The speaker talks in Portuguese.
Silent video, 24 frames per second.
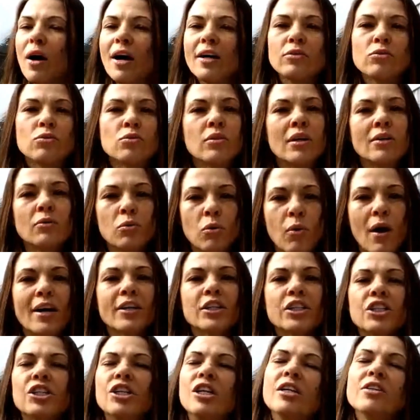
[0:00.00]
o, o
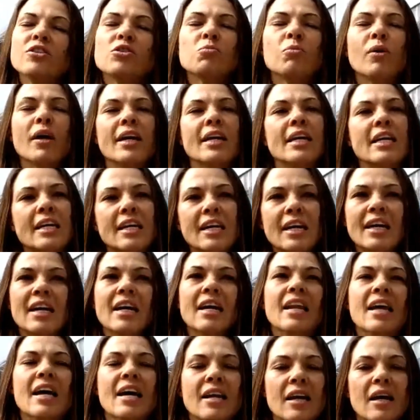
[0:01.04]
achismo aí que a
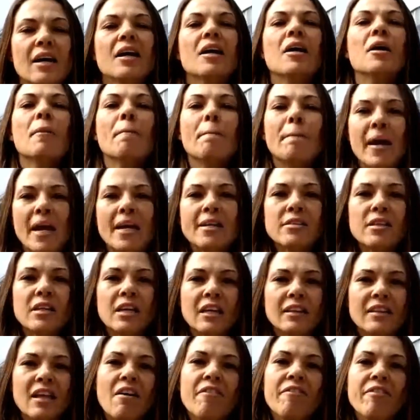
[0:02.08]
galera pensa
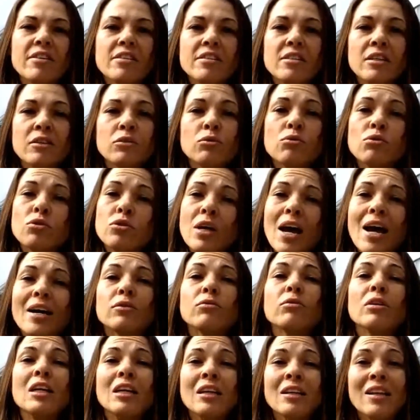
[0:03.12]
que está fazendo
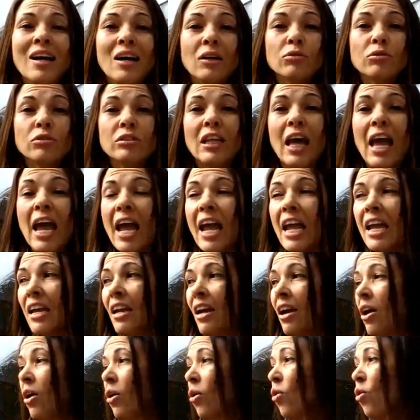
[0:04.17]
certo e não tem
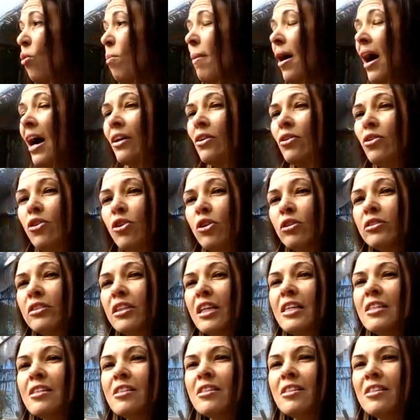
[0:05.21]
uma
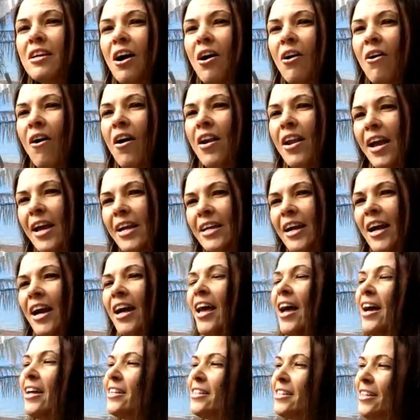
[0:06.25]
nutrição. Olha aí,
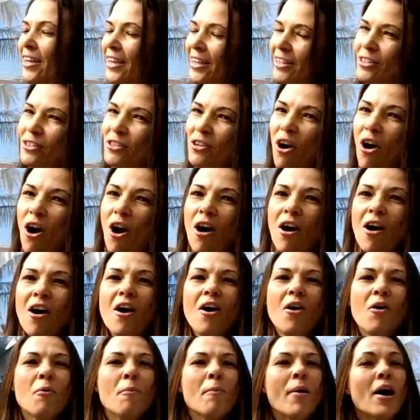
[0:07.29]
galera, saca só.
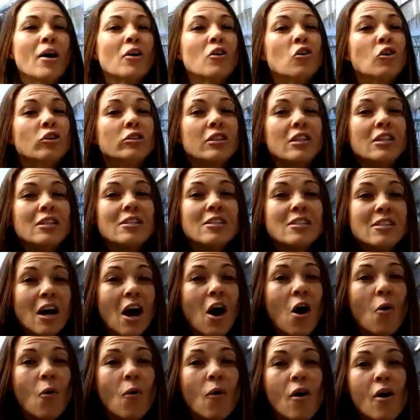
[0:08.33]
Uma
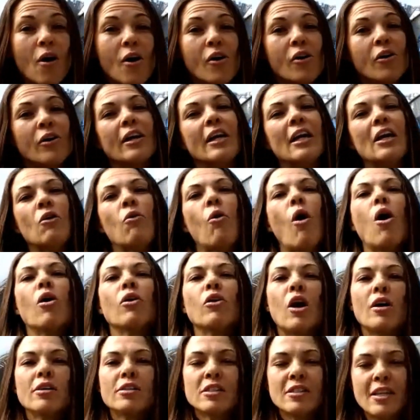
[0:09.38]
nutrição igual
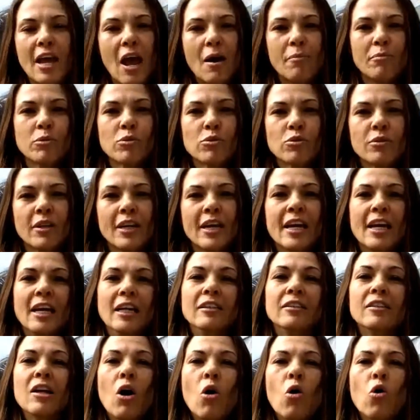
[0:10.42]
nós temos.
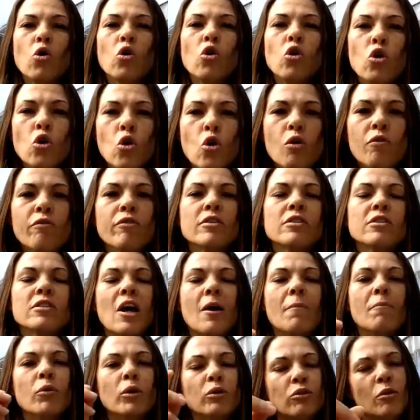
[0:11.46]
Então, Lu, você
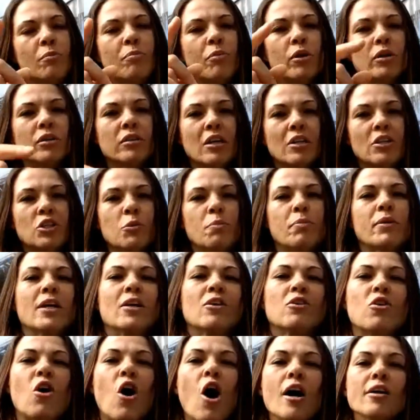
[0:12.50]
é muito importante
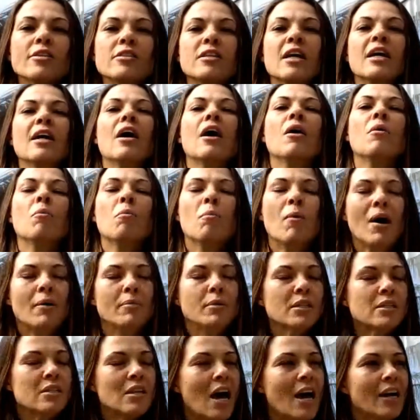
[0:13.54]
para nós uma
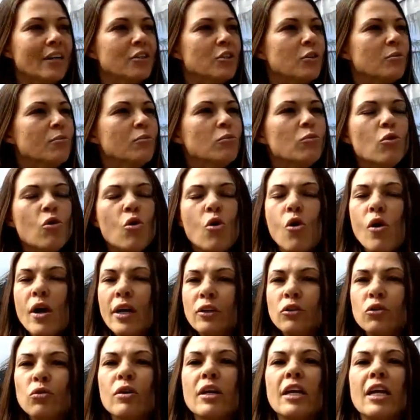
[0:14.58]
amizade
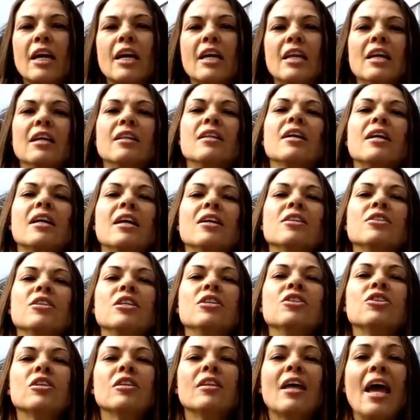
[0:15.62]
muito querida que a
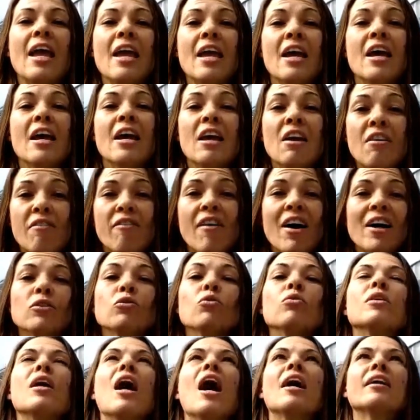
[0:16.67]
gente tem e vai
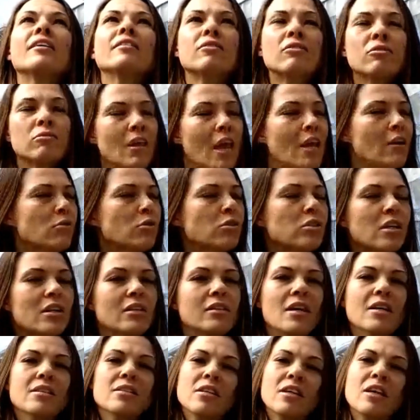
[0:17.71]
durar, tenho
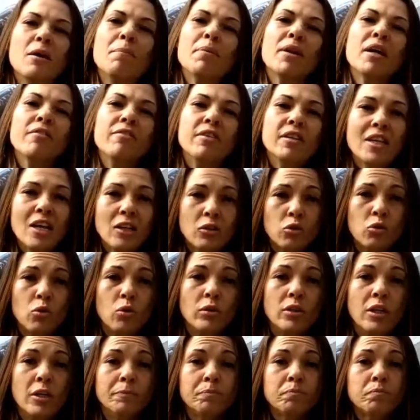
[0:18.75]
certeza que para a vida
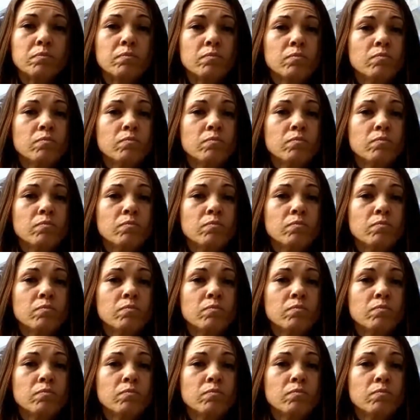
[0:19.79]
toda.